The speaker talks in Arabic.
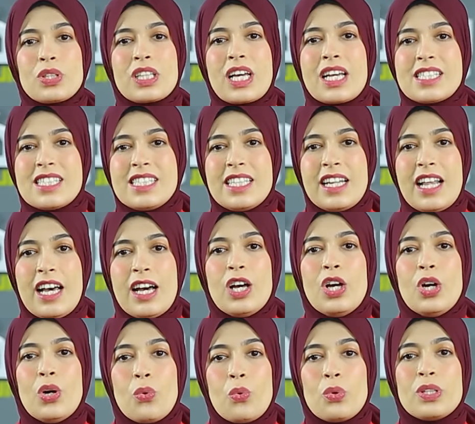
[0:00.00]
وتخزنها
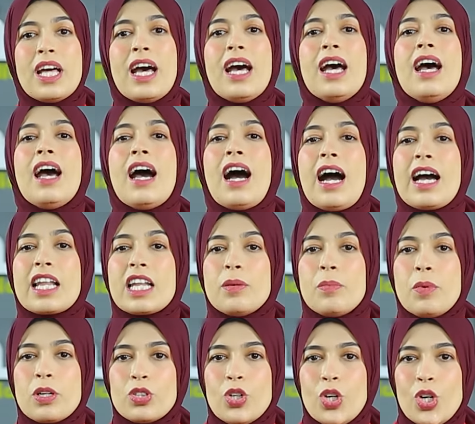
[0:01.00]
وده على
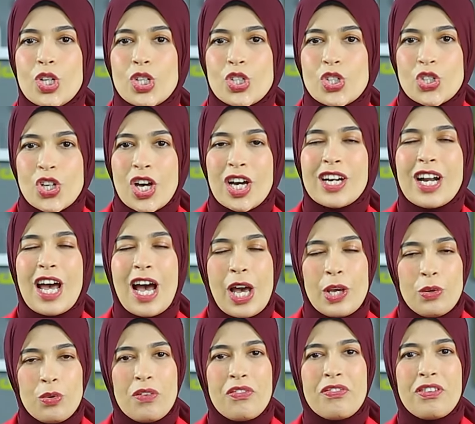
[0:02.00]
مدار الشهر
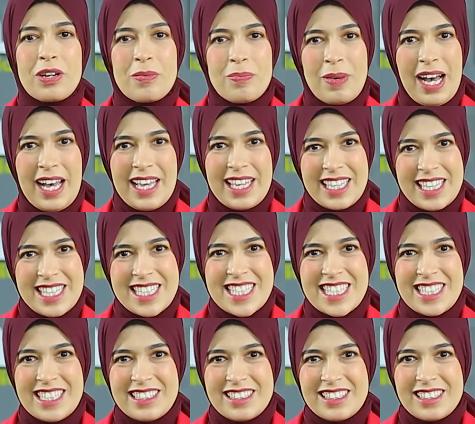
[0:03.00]
هيوفر معاك
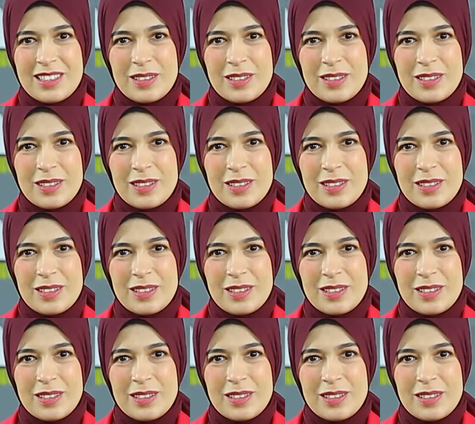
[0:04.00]
كتير